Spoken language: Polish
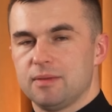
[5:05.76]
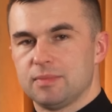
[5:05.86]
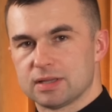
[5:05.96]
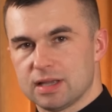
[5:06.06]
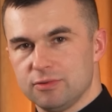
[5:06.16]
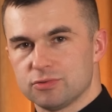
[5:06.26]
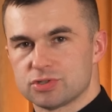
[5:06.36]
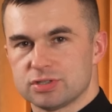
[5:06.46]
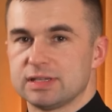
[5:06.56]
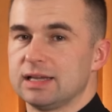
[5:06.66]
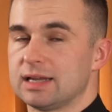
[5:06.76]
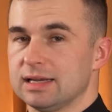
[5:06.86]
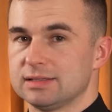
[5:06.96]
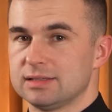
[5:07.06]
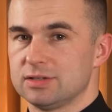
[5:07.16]
Mateusz z tej
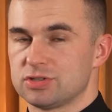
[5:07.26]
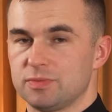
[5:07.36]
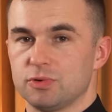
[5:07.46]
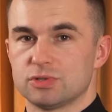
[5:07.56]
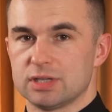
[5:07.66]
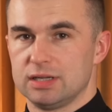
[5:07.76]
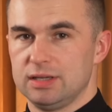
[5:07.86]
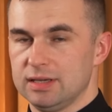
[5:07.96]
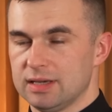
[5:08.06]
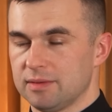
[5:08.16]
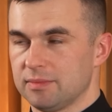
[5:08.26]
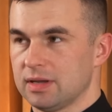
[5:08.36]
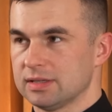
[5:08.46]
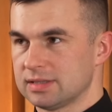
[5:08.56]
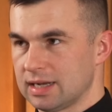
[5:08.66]
racji, że był celnikiem,
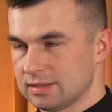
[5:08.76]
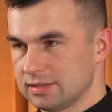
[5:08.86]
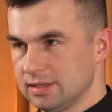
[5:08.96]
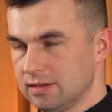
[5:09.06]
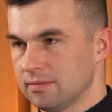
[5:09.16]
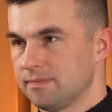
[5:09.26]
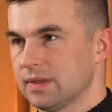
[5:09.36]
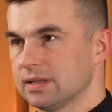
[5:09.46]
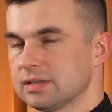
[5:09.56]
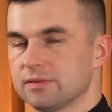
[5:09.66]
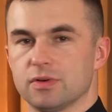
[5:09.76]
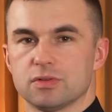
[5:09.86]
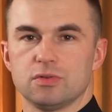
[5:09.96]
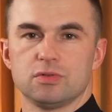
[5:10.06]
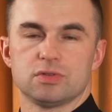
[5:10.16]
z racji
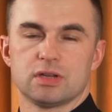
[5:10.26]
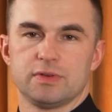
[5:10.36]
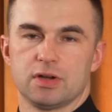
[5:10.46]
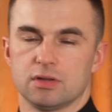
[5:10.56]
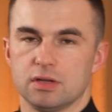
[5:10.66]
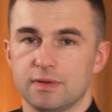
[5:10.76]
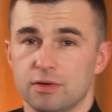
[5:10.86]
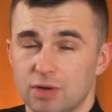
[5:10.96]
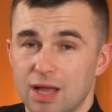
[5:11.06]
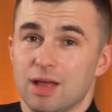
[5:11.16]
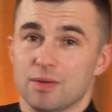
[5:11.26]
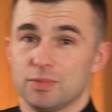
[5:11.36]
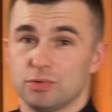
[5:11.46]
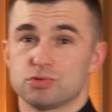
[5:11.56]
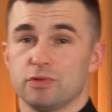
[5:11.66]
zawodu, który wykonywał,
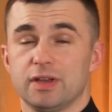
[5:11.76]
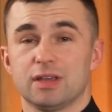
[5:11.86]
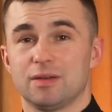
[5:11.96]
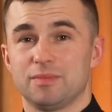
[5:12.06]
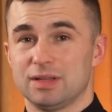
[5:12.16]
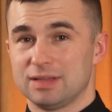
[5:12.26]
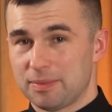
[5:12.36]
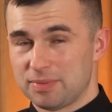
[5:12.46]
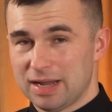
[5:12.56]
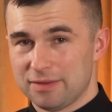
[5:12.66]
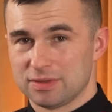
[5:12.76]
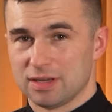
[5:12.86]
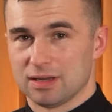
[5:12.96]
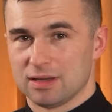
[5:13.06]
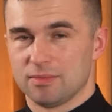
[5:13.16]
był człowiekiem
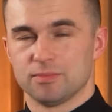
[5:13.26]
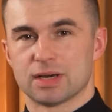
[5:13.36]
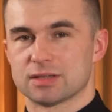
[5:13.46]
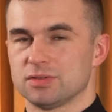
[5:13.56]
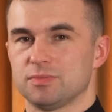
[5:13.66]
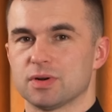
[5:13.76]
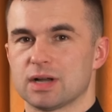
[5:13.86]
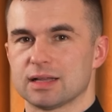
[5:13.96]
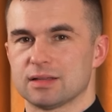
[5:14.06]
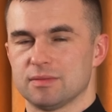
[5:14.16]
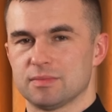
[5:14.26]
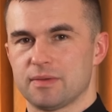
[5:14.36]
naprawdę bardzo bogatym.